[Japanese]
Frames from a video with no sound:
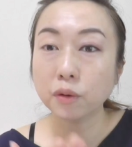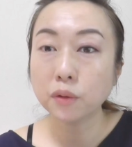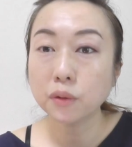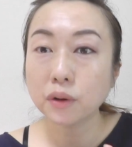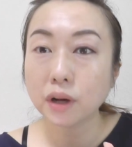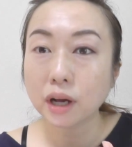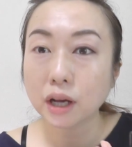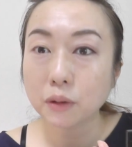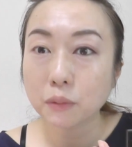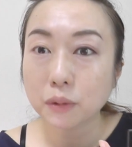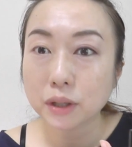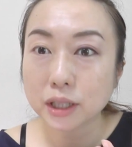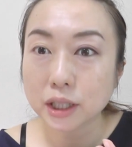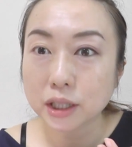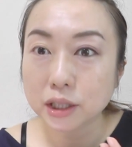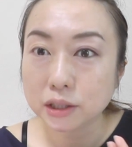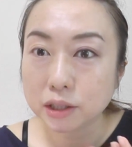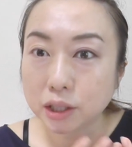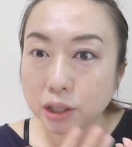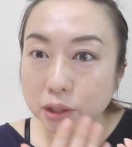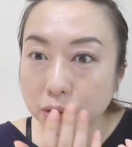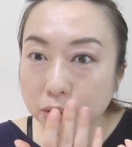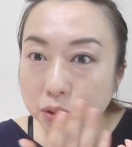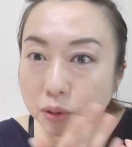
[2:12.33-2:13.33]
今回はです
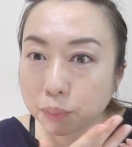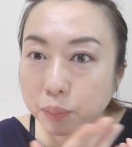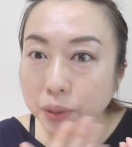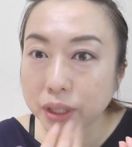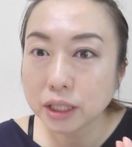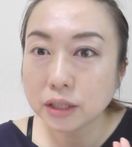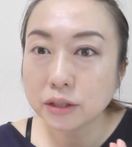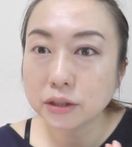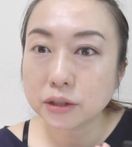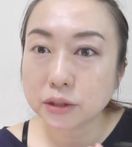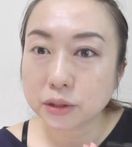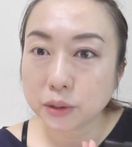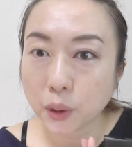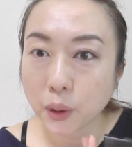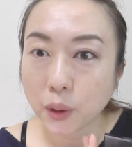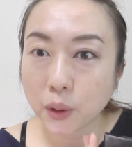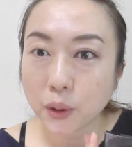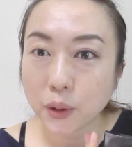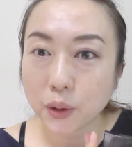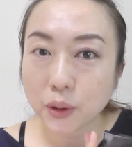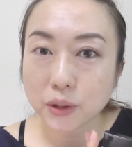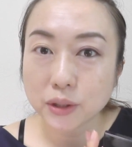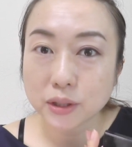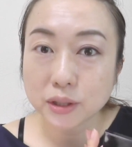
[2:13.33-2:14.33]
ね、ちょっとピンク
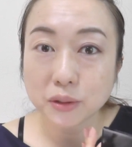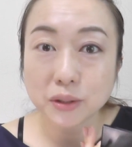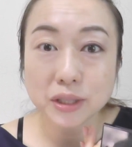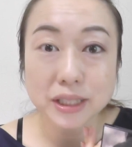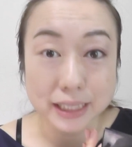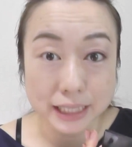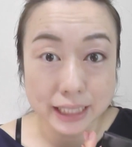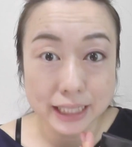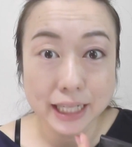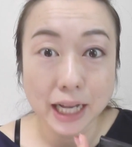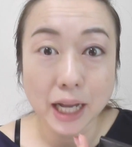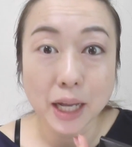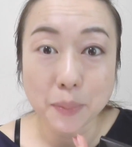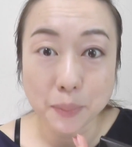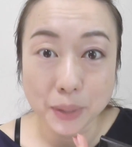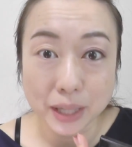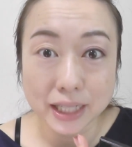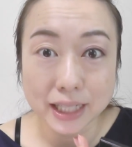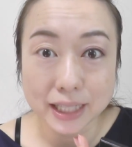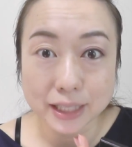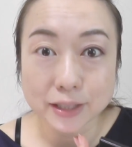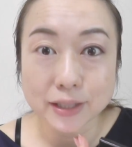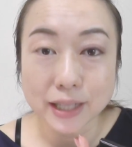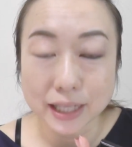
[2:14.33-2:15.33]
を少し控えめ
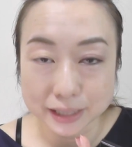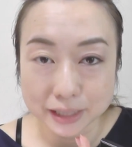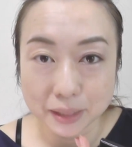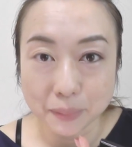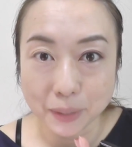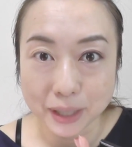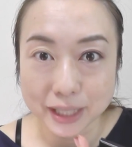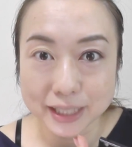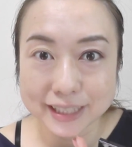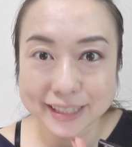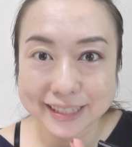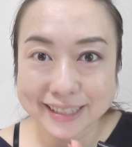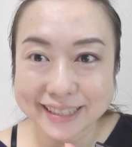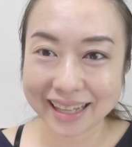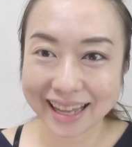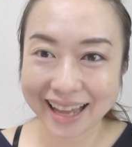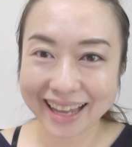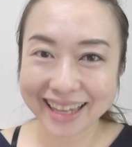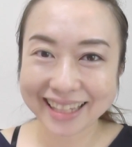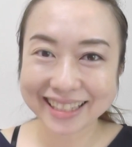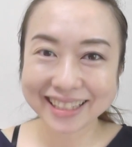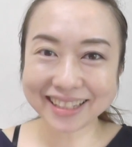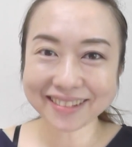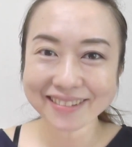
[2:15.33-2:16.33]
に使ってます。
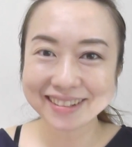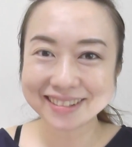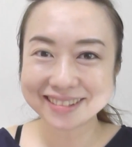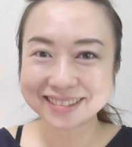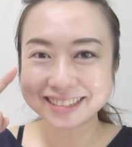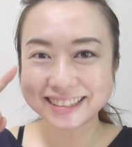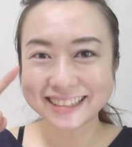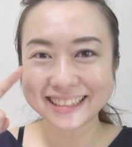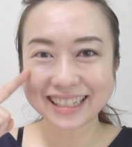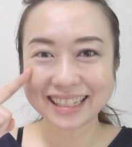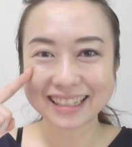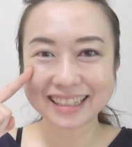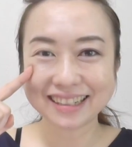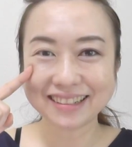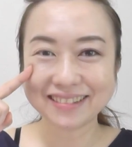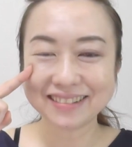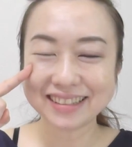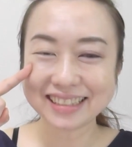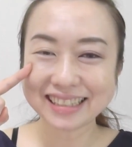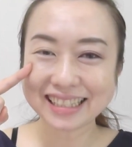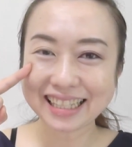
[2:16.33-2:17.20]
はい、ではこちら側